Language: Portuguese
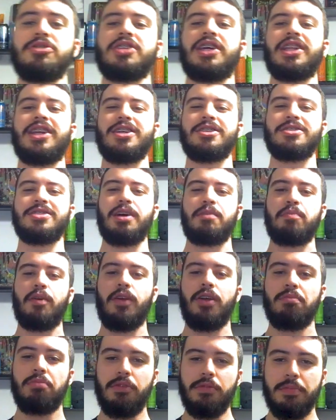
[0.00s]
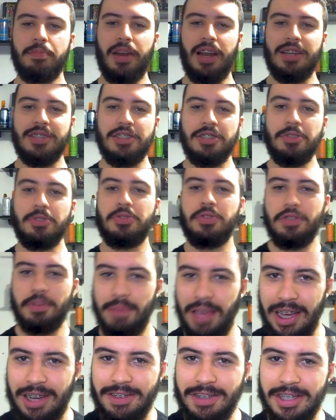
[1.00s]
queridos da Powerbomb Brasil, tudo
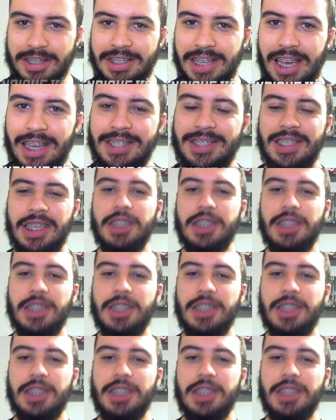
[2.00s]
bem com vocês?